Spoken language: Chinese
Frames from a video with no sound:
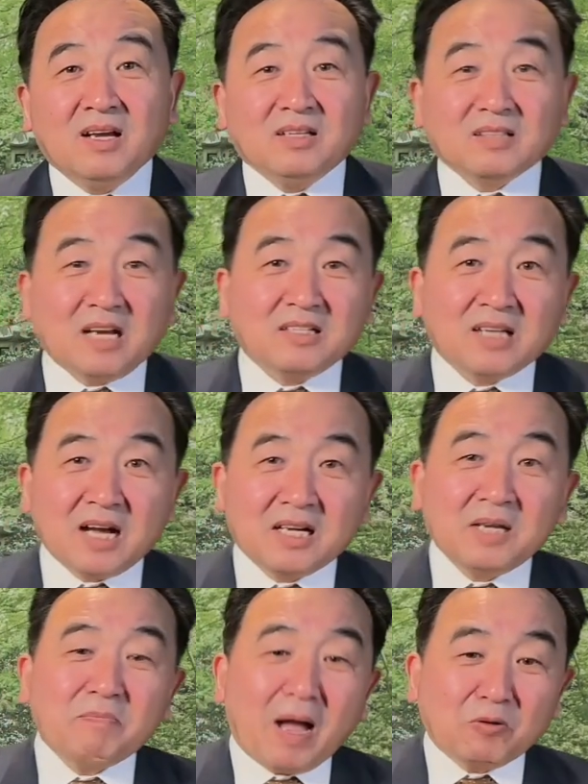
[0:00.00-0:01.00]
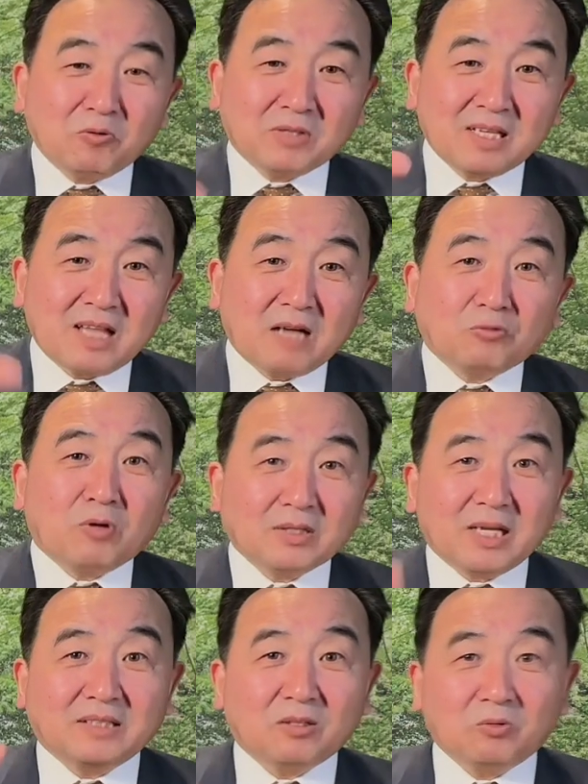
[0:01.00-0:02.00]
但是他可以把共产党装
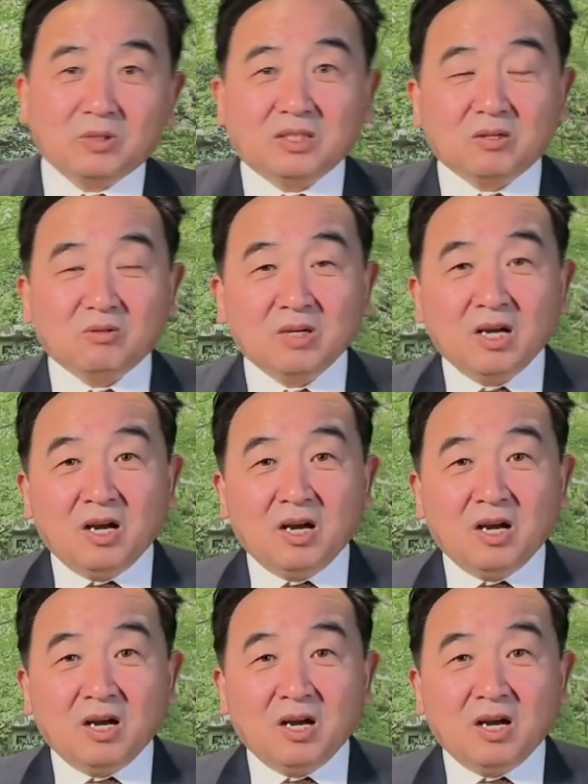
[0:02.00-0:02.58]
在兜里头，